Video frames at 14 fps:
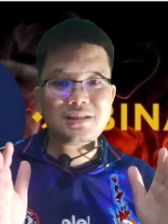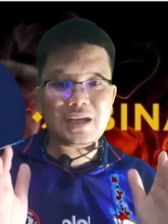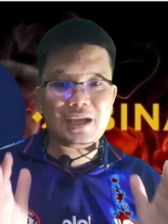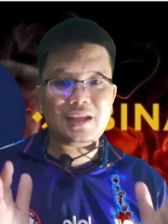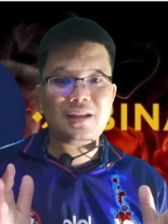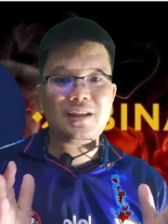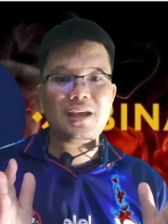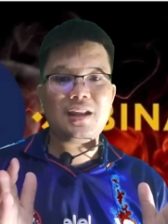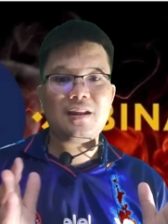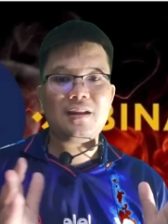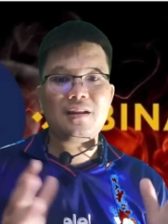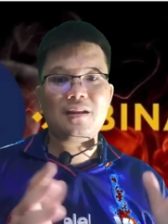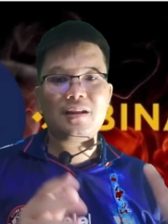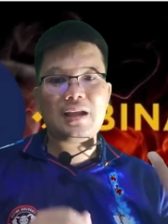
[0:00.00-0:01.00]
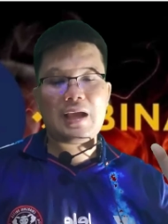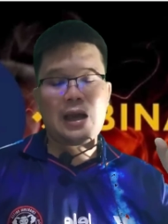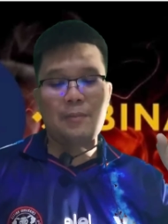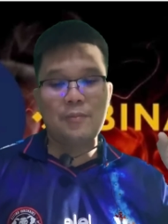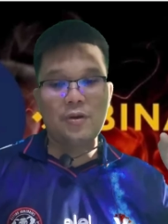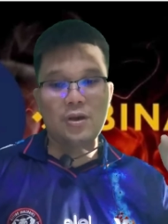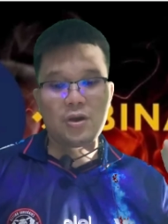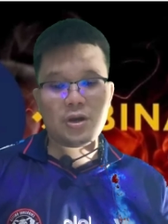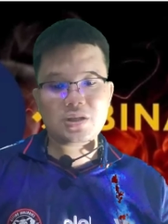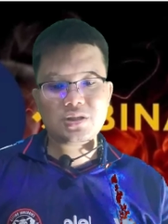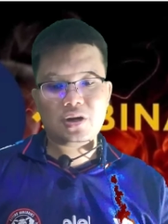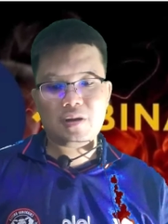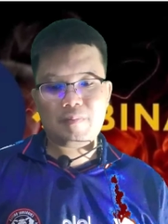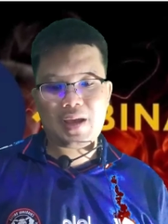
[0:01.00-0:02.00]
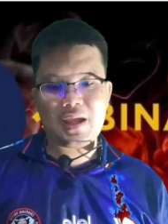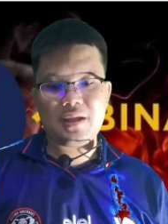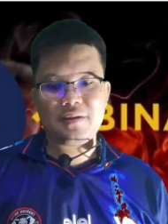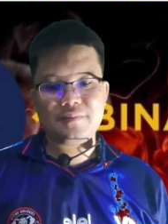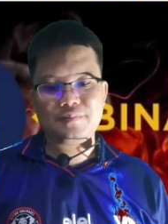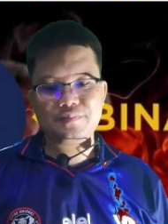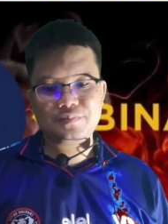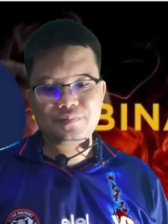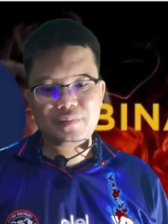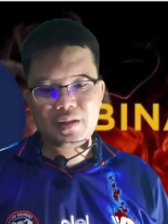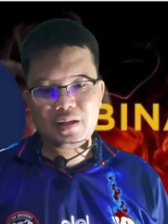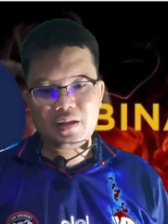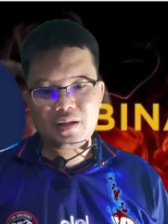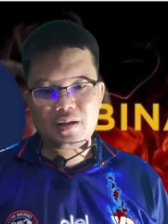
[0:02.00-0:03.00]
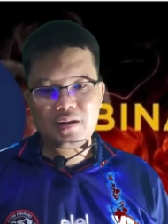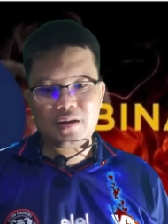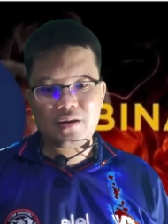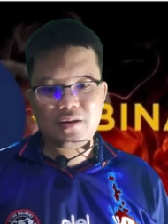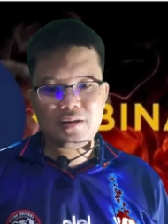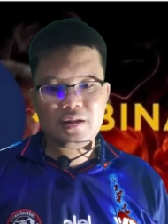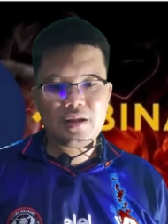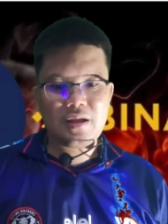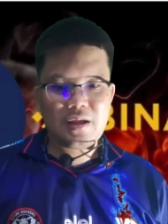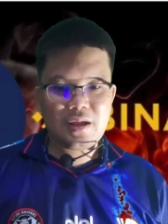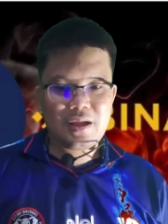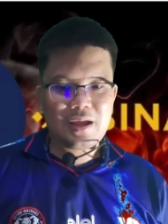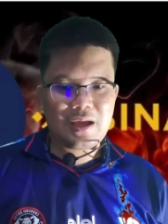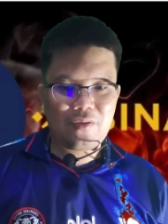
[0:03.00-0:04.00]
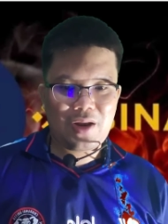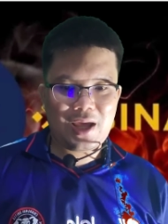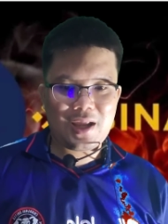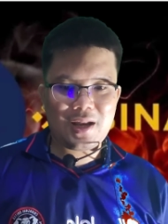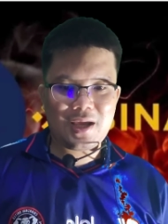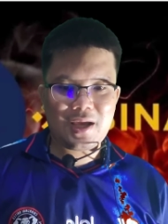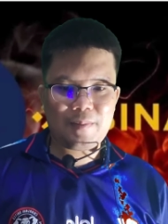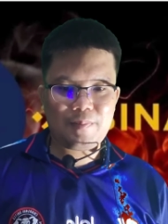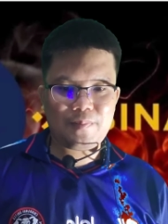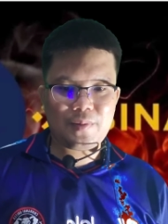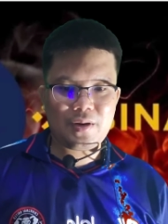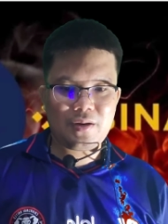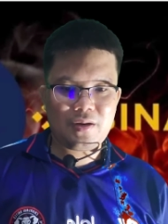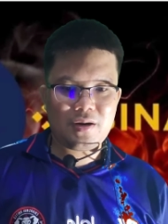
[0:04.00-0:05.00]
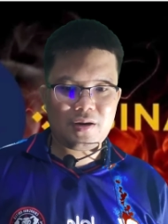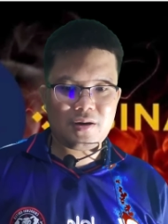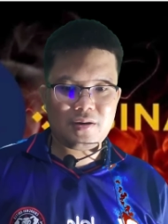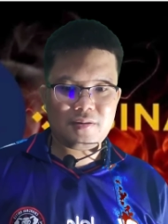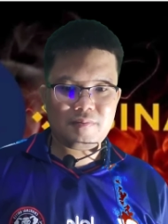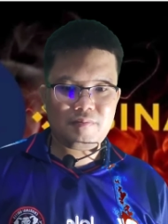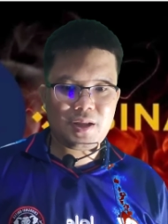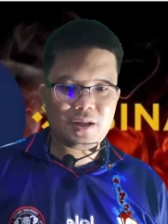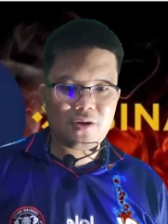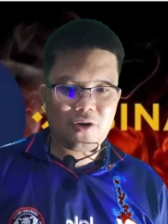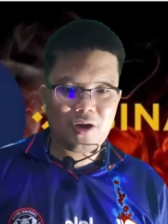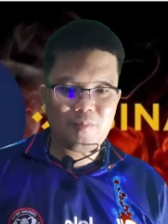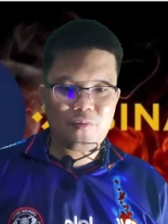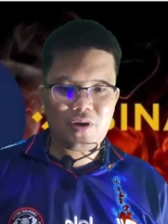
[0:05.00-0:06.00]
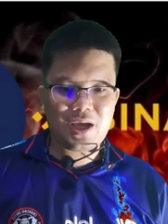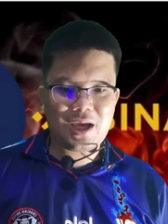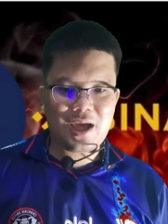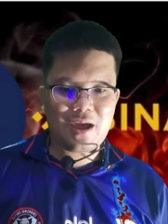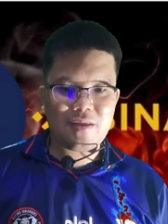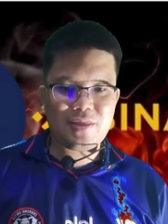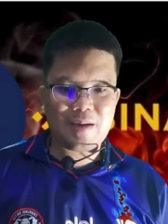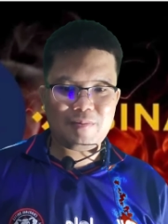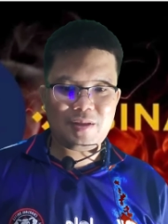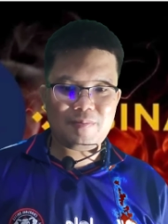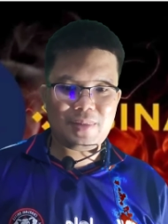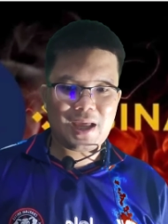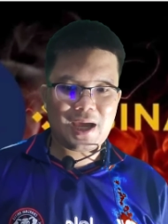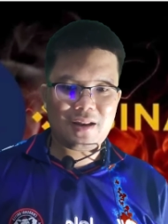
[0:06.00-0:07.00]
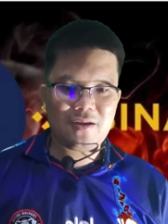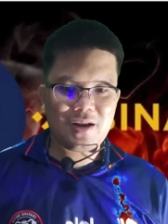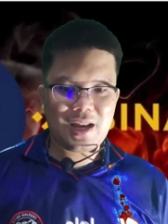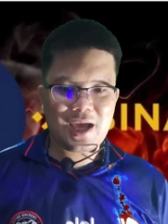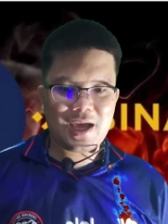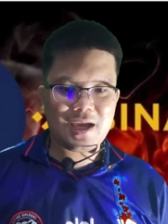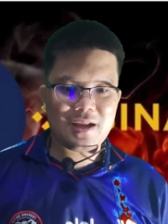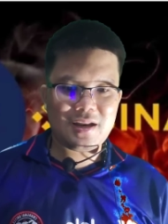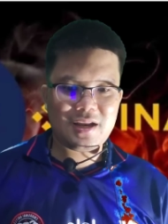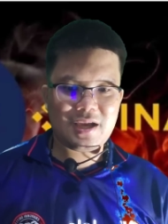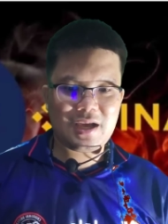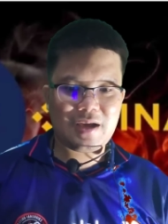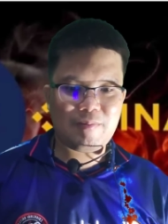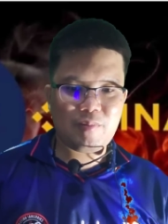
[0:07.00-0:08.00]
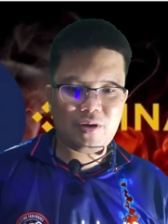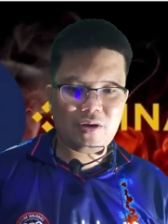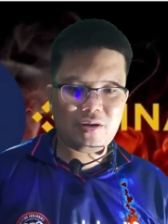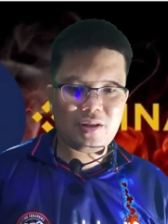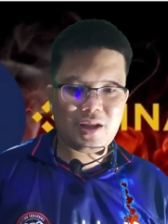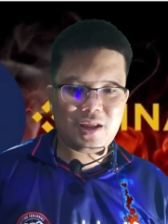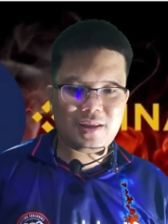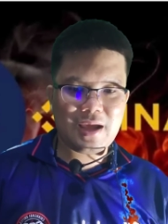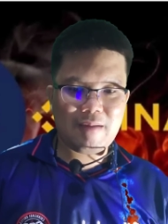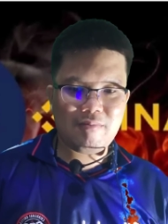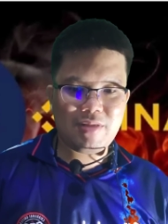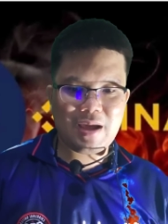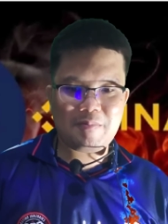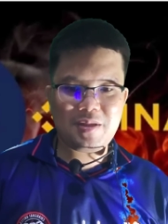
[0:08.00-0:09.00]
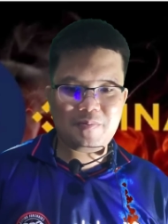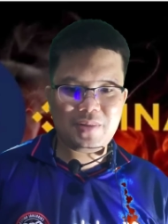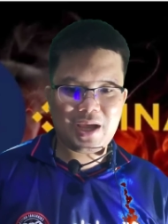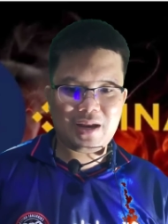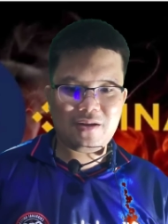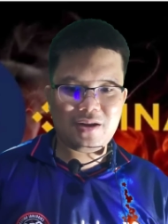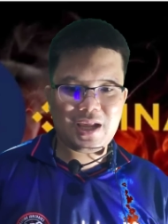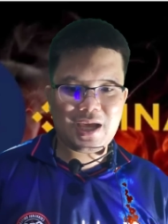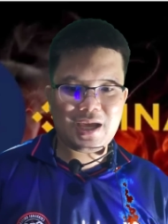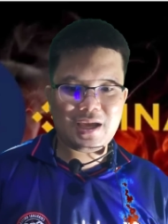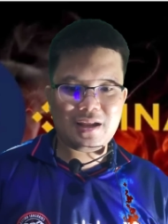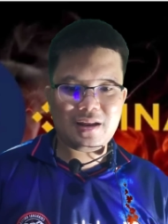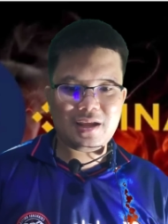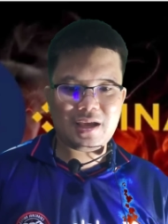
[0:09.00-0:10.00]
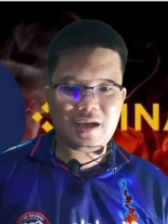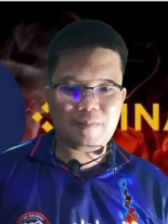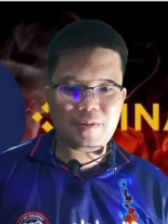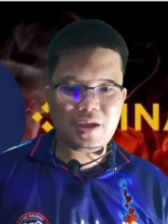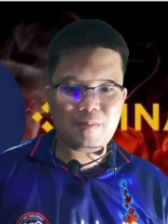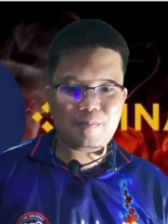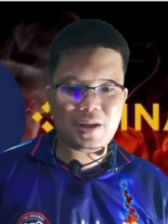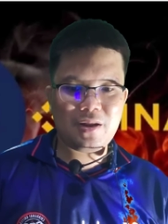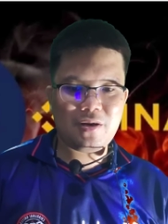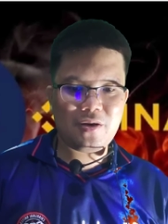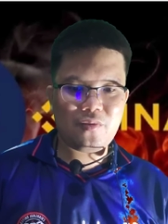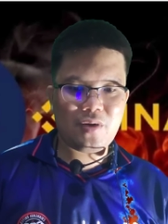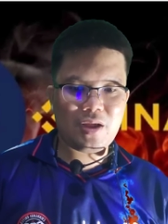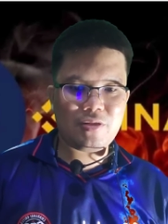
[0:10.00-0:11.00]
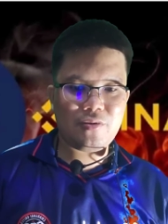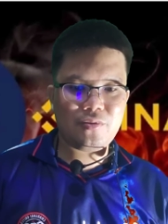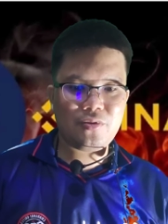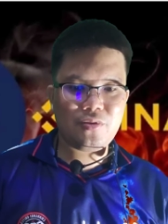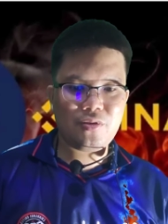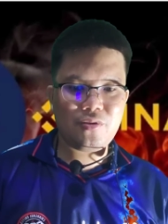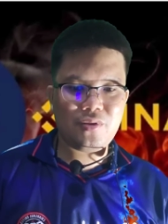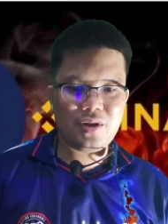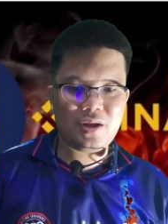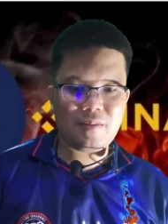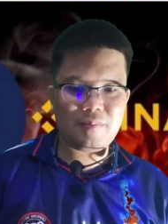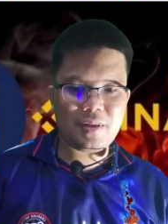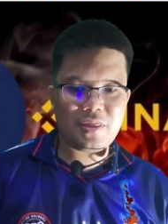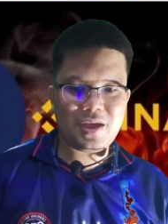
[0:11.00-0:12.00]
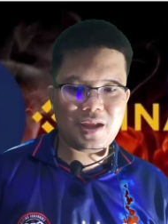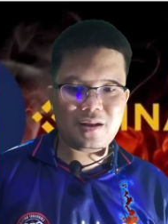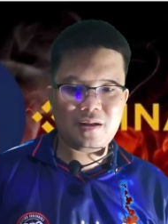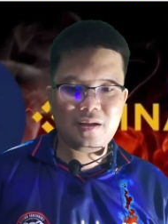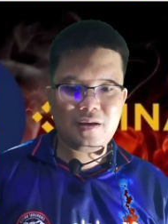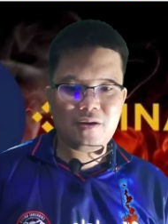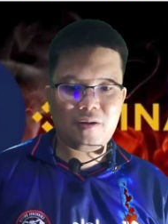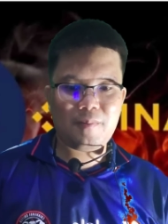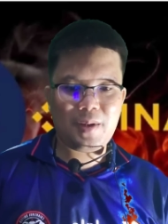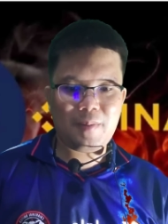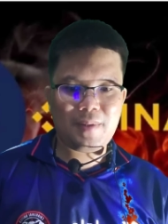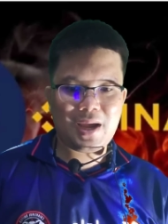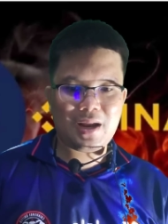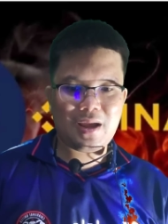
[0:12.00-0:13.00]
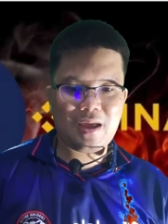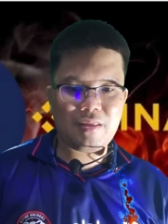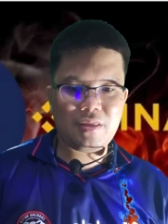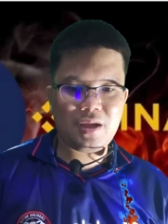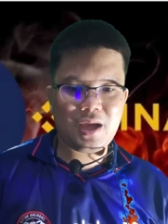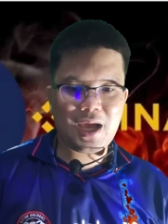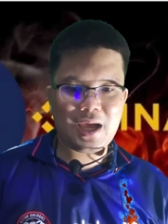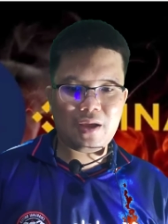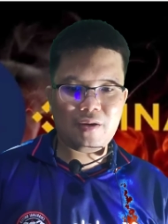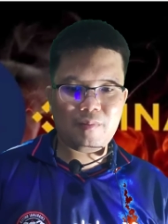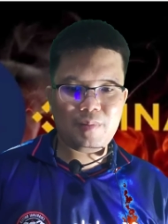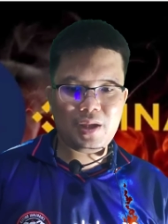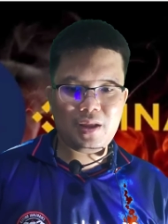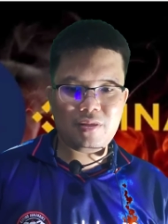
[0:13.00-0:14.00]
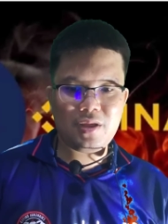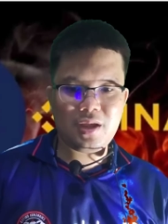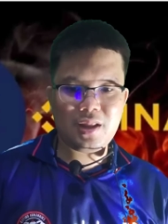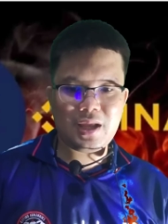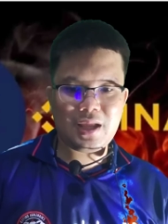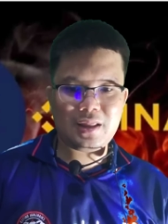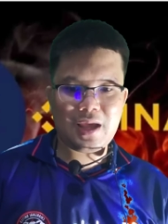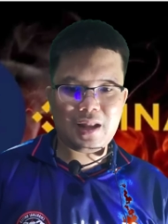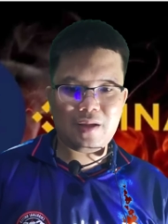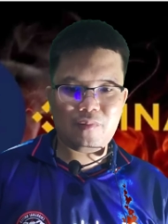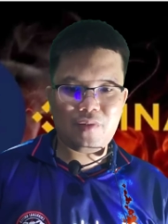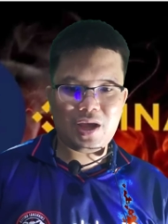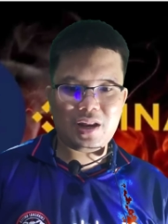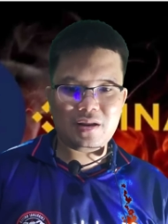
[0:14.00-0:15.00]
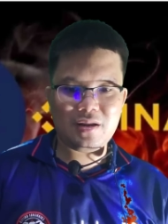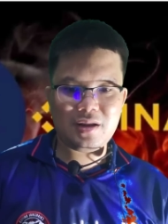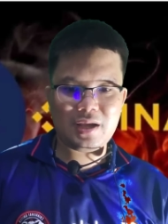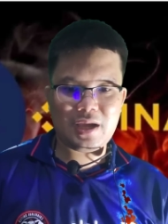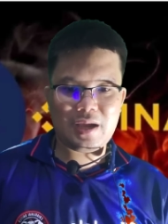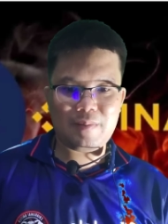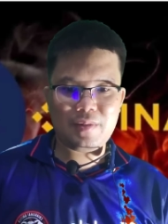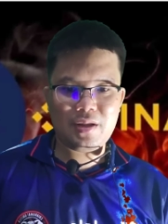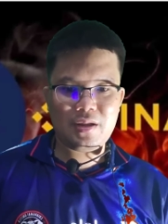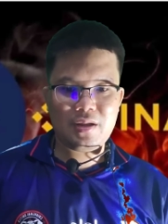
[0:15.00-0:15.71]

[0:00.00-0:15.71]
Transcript: ใจเย็นๆนะครับค่อยๆช้อนไปเนาะเอาแหละนะครับก็บิตคอยน์มูลค่าสามสิบล้านดอลลาร์นะครับก็เน้นย้ำสามสิบล้านดอลลาร์นะครับคิดเป็นน้อยกว่า ศูนย์จุดศูนย์หนึ่งเปอร์เซ็นต์ ของปริมาณการซื้อขายของ บี ที ซี ในแต่ละวันนะครับ